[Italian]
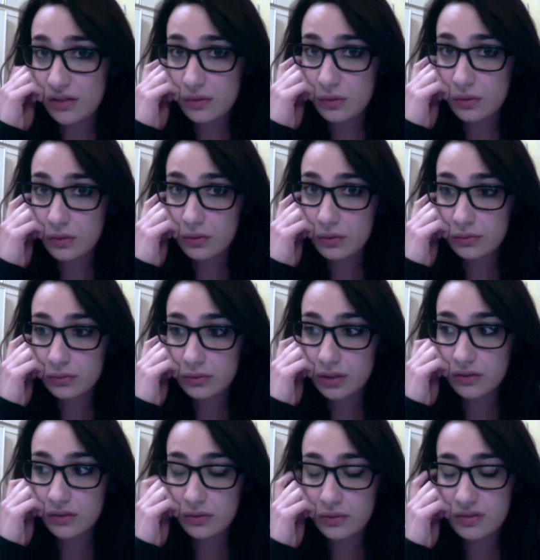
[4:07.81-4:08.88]
questo
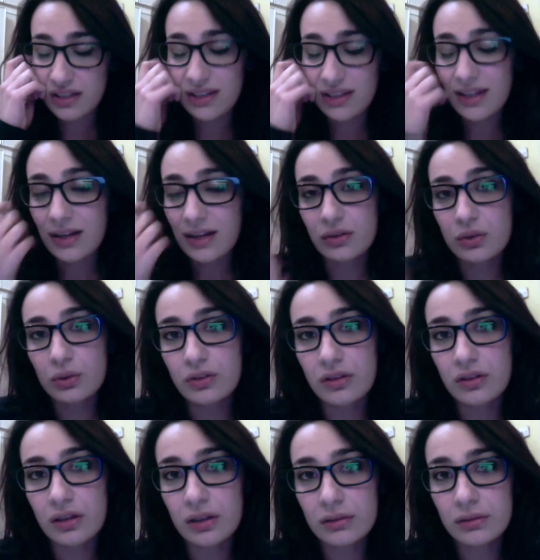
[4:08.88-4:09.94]
e sono stati
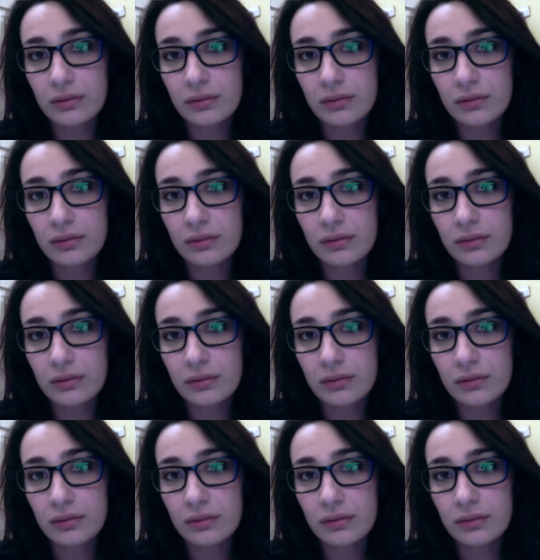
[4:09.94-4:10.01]
grandiosi.